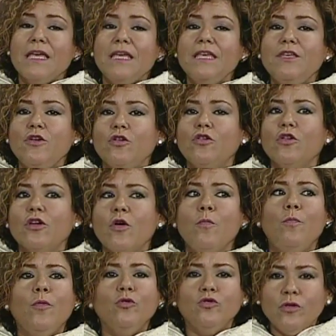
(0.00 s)
Y yo creo que un
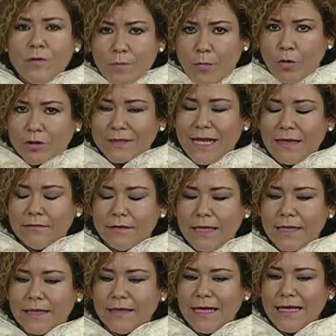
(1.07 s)
punto
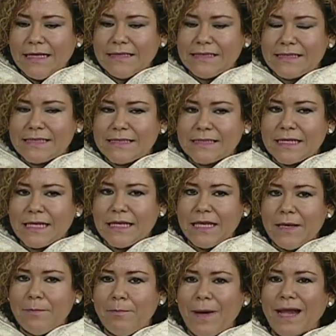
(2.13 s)
importante es
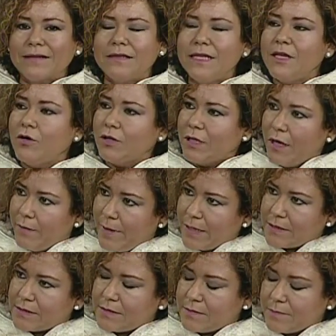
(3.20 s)
eh, partir otra
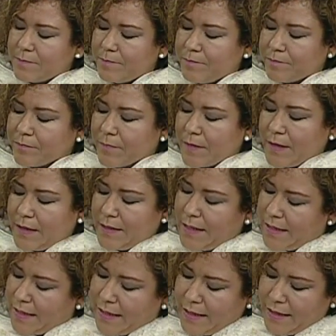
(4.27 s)
vez
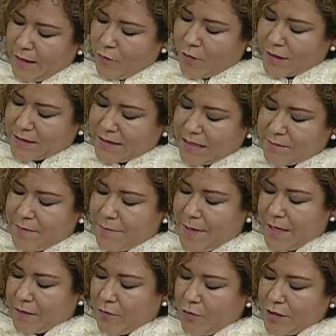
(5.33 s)
de eh, lo que estás
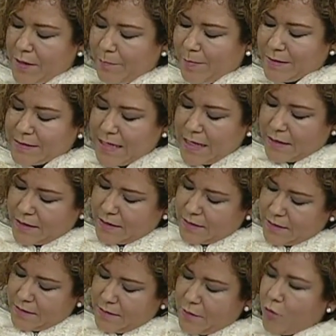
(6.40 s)
viviendo y empezar
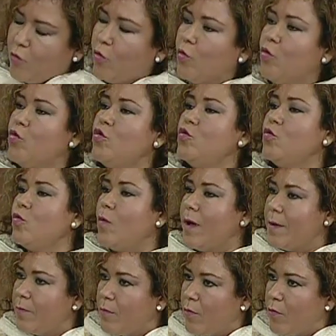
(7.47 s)
un
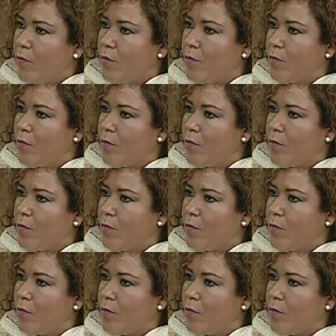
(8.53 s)
nuevo